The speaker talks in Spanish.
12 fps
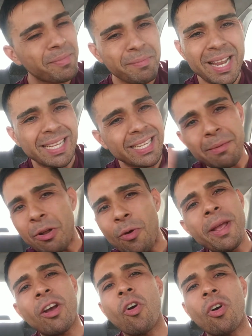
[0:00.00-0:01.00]
Merecen lo
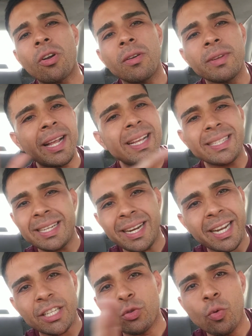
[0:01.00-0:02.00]
mejor, es en
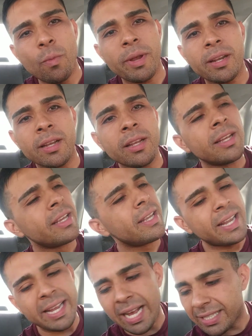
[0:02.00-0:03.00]
resumen.
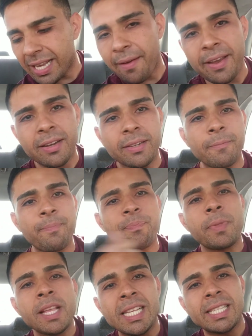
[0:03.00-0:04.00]
Y ya saben,
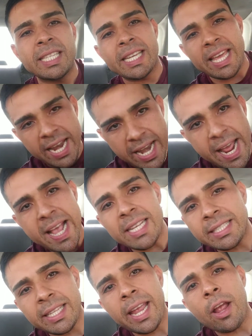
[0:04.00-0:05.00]
si quieren
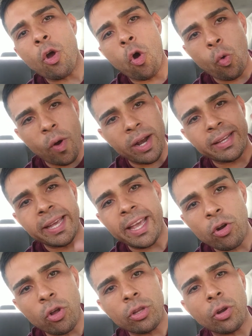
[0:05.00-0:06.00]
este o
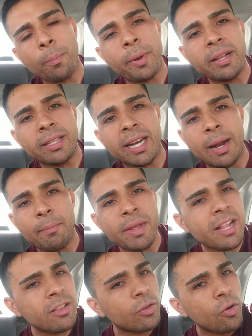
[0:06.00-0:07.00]
cualquier otro
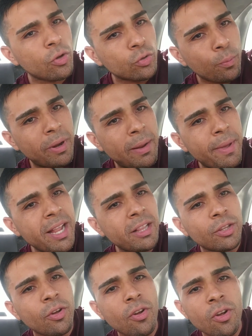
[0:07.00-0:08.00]
preentrenamiento o
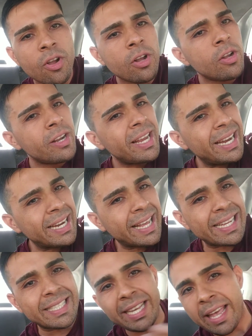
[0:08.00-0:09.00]
suplemento, el
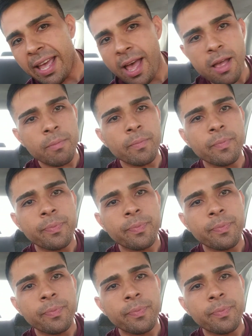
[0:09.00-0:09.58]
que sea,